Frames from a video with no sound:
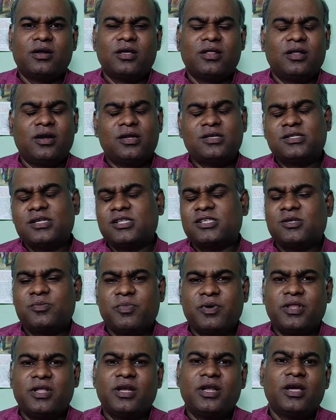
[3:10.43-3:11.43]
இது ரிசல்ட்ஸ்
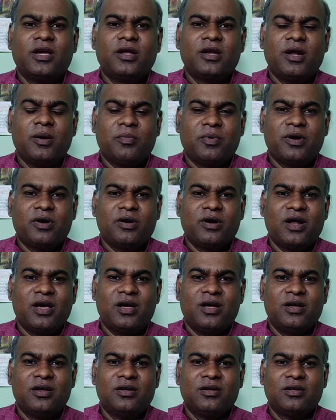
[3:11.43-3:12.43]
பற்றி நீங்கள் என்ன பண்ணணும்னா
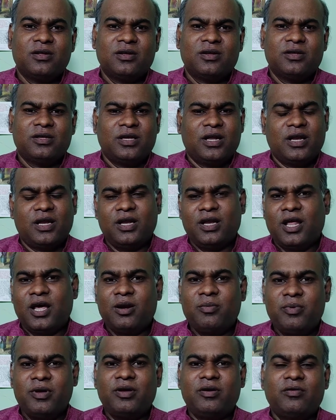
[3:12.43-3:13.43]

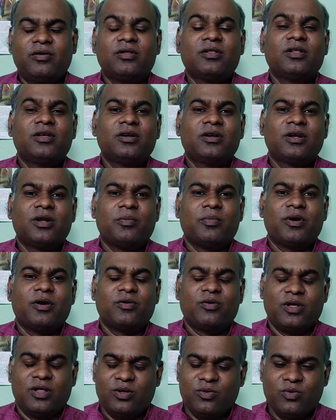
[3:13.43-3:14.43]
எல்லாருமே வந்து என்ன
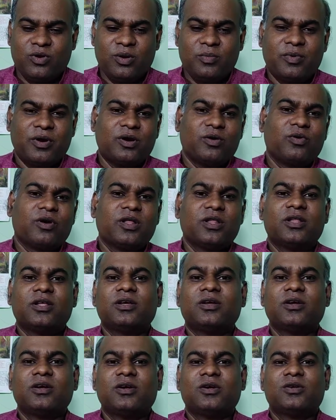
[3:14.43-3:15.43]
பண்ணக்கூடாது ஒரி பண்ணக்கூடாது
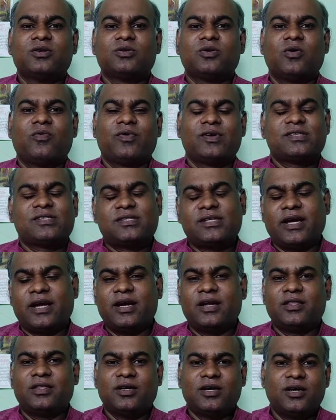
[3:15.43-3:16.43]
ஸோ ஃபஸ்ட்
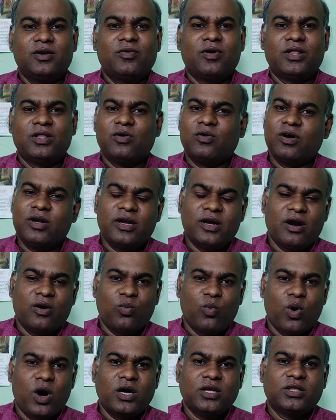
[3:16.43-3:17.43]
செகண்ட் தேர்ட் வந்தவங்களை நான்
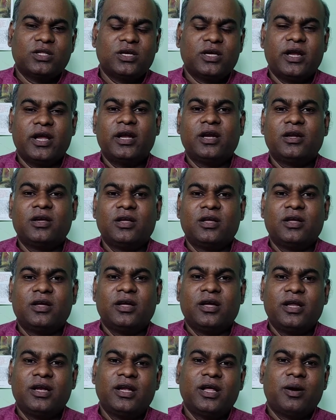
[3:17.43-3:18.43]
வாழ்த்துகிறேன்
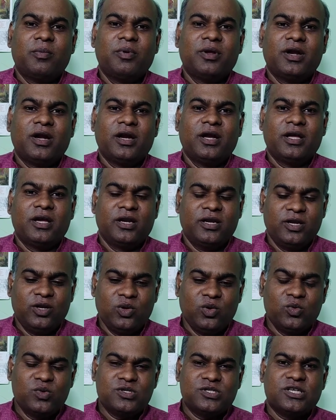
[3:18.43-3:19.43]
என்ன அப்படின்னா நீங்கள்
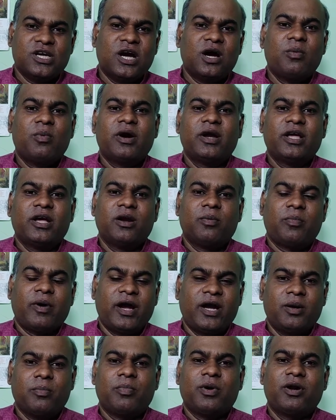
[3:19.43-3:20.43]
இன்னும் உற்சாகமாக நீங்கள்
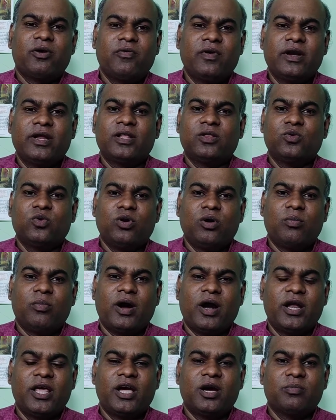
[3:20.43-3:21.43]
பயணம் பண்ண வேண்டிய தூரம்
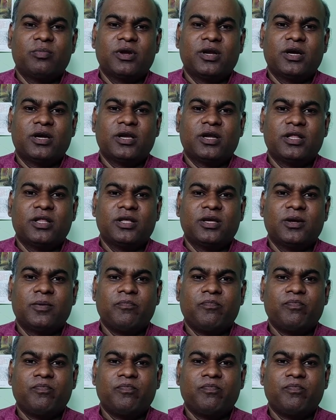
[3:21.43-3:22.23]
அநேகம் இருக்கிறது